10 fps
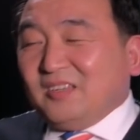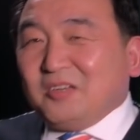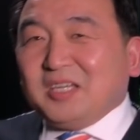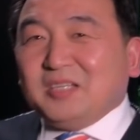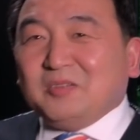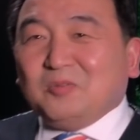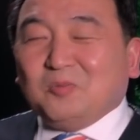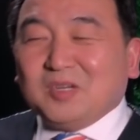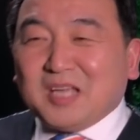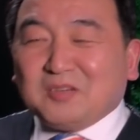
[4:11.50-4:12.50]
所以
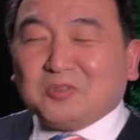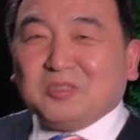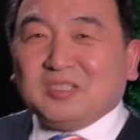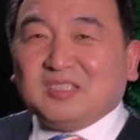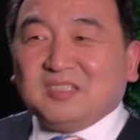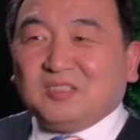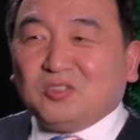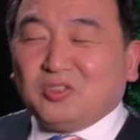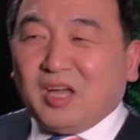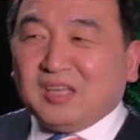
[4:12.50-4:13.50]
我想说的是，
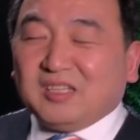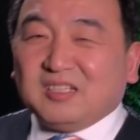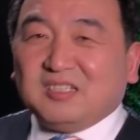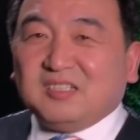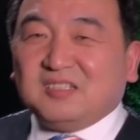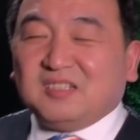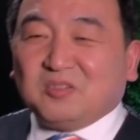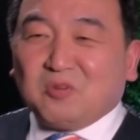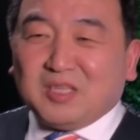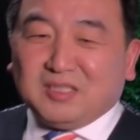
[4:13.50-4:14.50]
权力跟知识
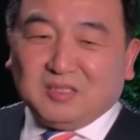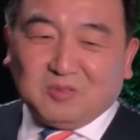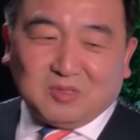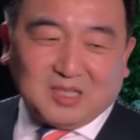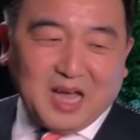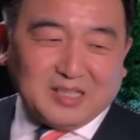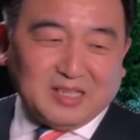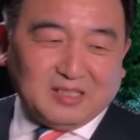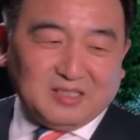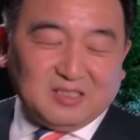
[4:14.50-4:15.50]
的关概
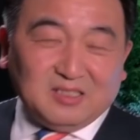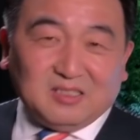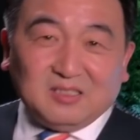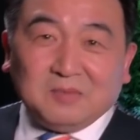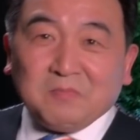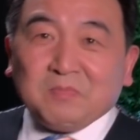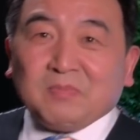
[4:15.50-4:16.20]
念呢，其实